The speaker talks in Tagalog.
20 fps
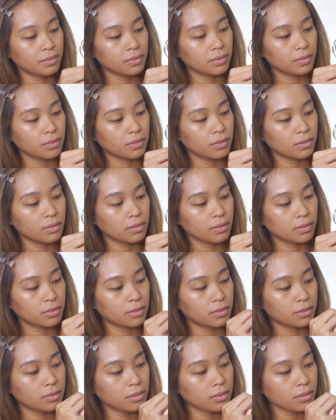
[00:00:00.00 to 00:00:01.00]
So
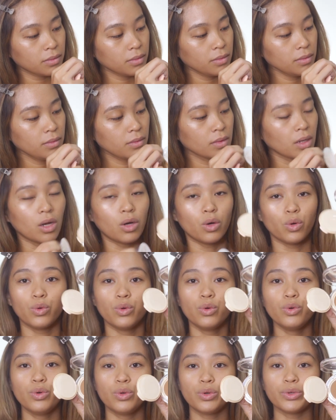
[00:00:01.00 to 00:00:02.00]
let's take it out.
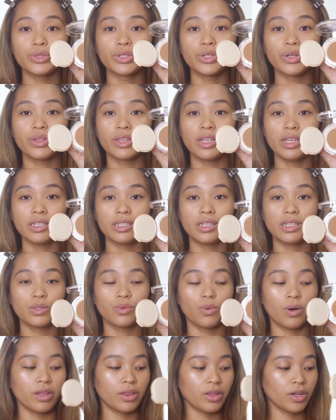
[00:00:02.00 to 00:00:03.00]
Ooh, so this is
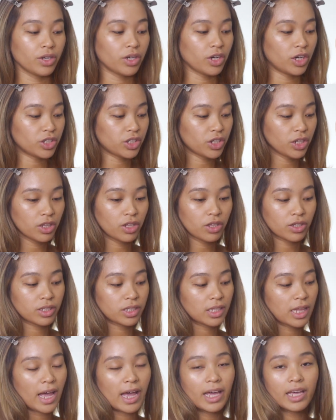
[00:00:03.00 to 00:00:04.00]
what their cushion
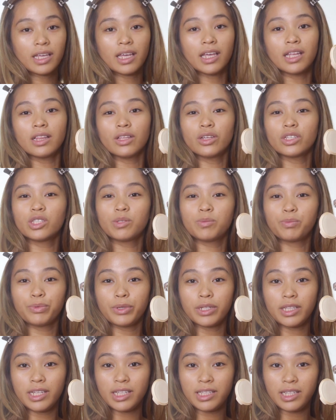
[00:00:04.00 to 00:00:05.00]
looks like. It looks
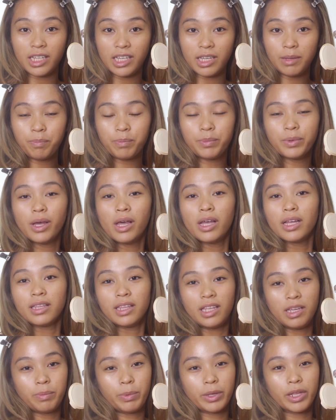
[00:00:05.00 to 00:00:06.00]
pretty deep.
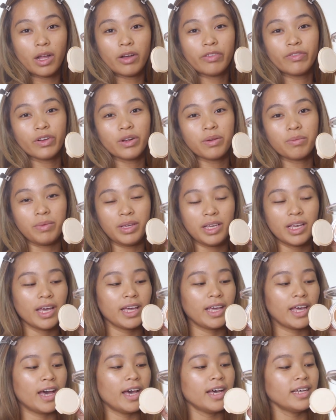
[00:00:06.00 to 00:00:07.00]
Deep enough for me,
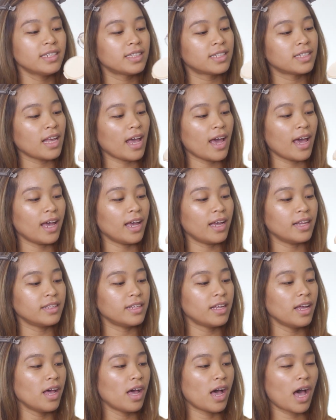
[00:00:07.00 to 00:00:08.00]
I guess.
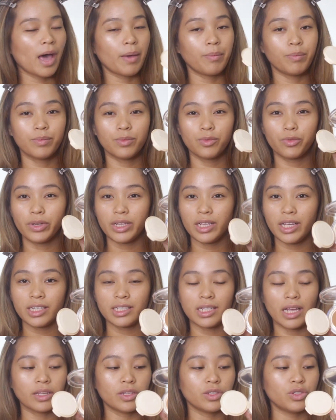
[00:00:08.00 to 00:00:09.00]
And I'm really
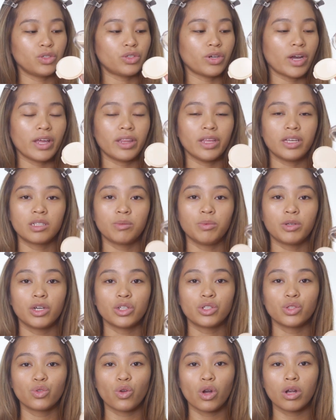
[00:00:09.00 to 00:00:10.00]
excited to try this
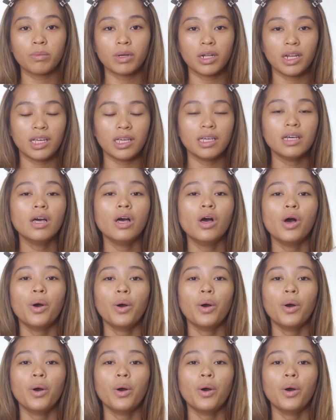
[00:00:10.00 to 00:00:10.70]
because normally,